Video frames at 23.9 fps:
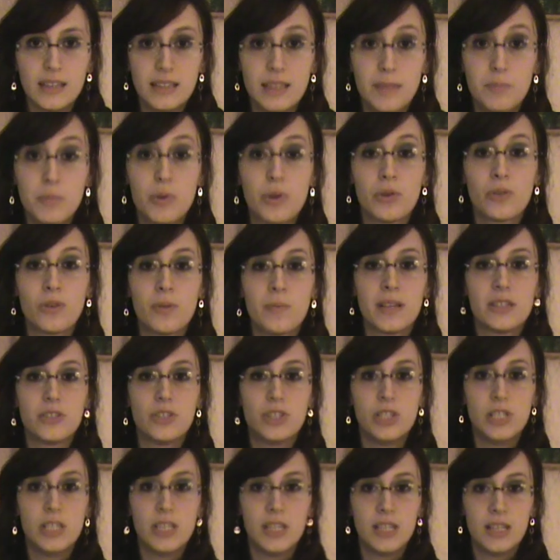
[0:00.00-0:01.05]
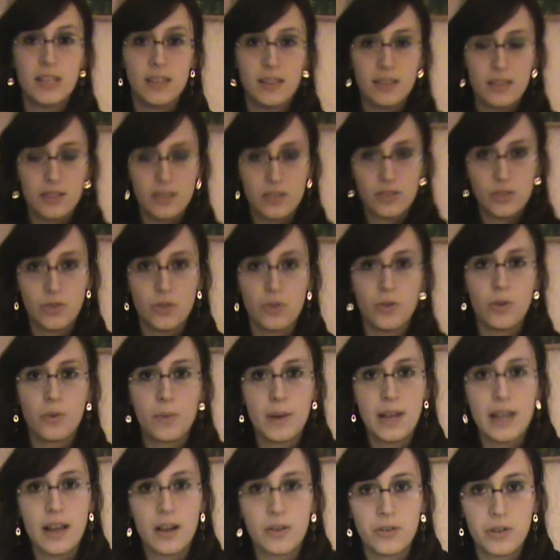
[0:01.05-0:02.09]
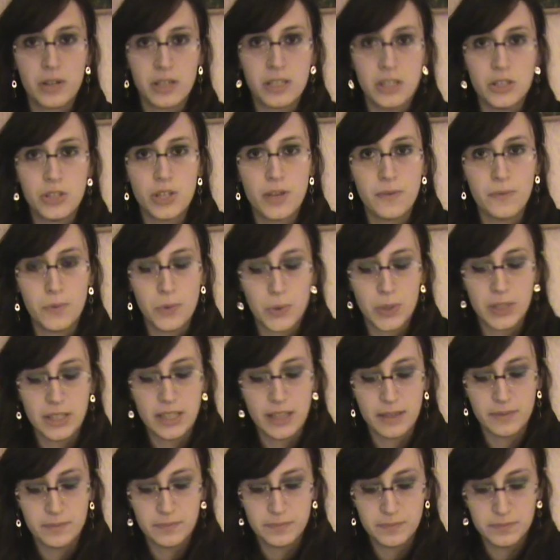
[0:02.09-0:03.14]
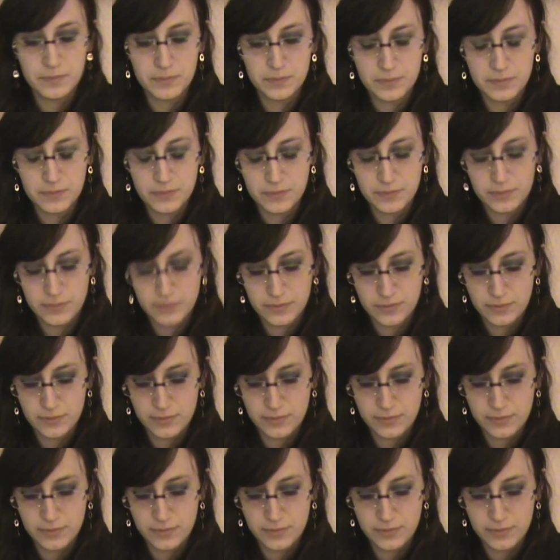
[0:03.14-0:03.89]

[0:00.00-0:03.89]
di Bruno Mancini sono quella cornice vuota.